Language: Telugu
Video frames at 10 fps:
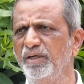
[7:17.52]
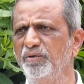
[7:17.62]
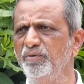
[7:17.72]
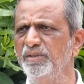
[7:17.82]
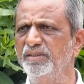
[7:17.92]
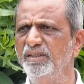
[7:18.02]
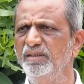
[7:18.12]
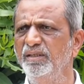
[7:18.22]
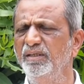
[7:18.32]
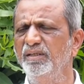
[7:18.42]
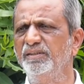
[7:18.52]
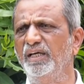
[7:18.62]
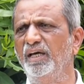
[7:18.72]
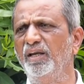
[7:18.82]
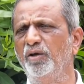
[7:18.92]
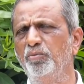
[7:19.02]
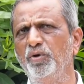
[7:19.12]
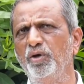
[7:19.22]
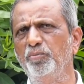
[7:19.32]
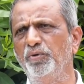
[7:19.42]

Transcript: కంటిన్యూ చేసి చాలా అనుభవాలు